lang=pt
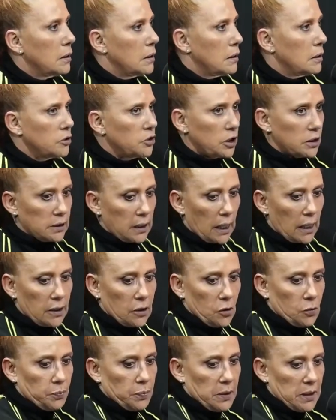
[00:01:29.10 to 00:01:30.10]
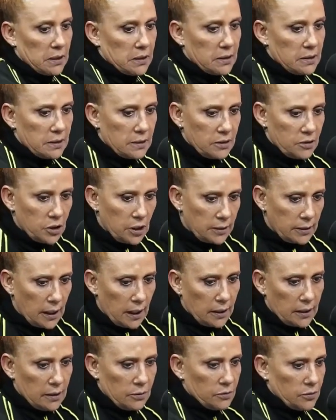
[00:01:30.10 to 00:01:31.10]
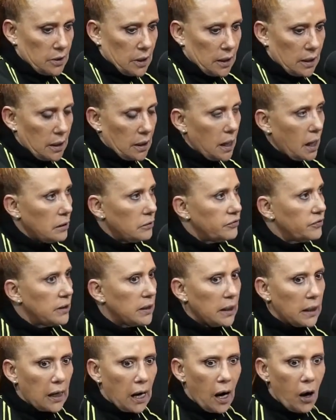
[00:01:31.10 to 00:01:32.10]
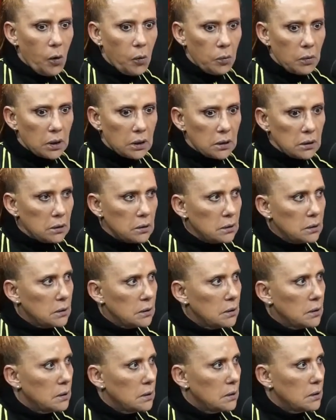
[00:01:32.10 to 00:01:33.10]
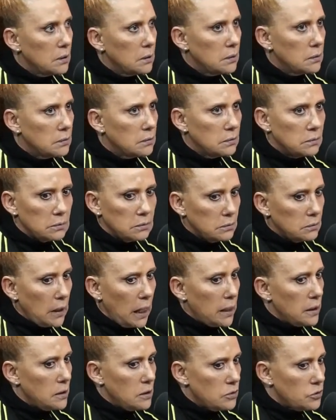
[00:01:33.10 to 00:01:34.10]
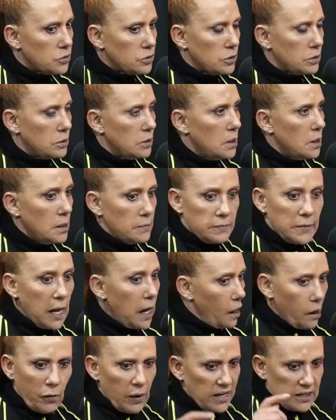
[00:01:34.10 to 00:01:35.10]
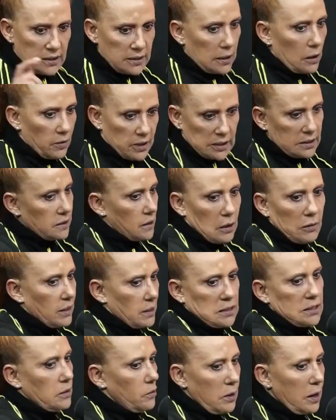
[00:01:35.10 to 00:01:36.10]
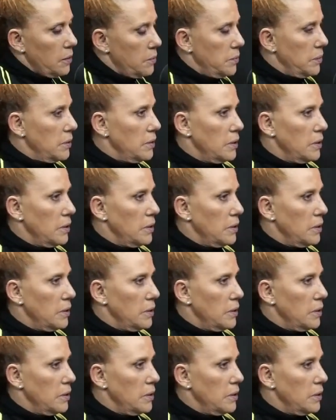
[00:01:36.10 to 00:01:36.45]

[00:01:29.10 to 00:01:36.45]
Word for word: Já tá aqui o Pix, já tá aqui não sei o que lá. Eu falei, calma, não é isso. Não, é seu, é seu, é seu, é.